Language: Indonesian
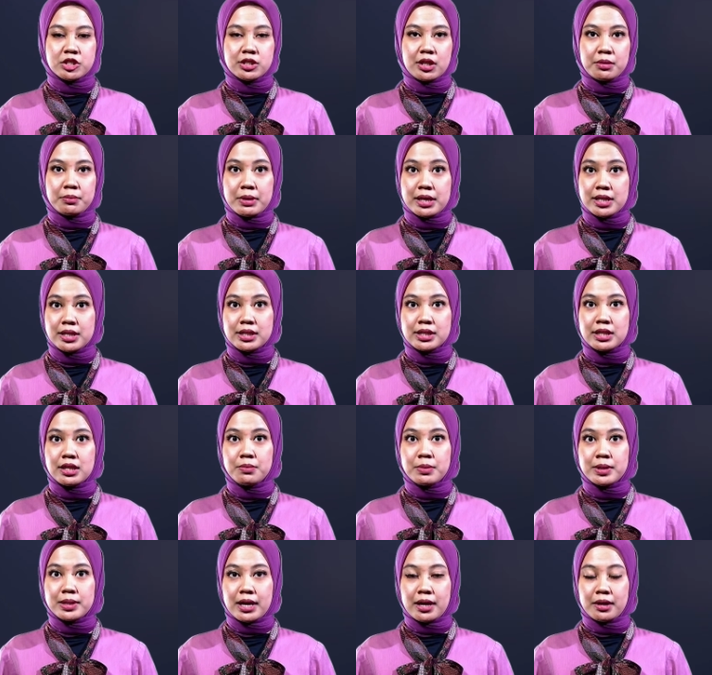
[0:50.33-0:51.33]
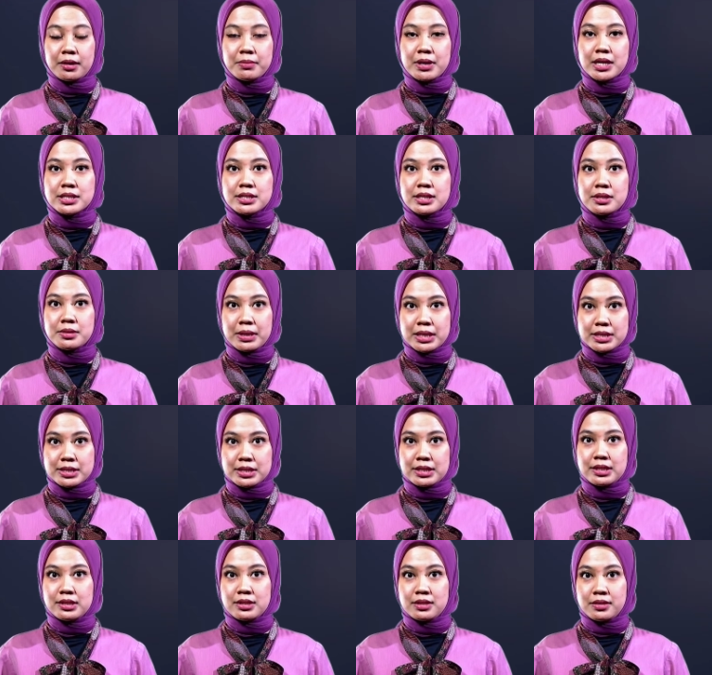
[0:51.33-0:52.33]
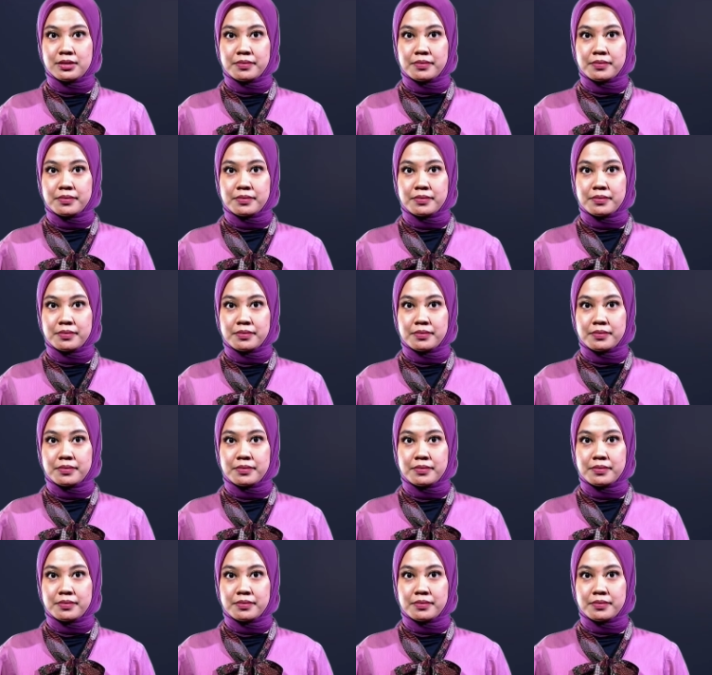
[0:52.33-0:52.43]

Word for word: jejak baik di bidang masing-masing.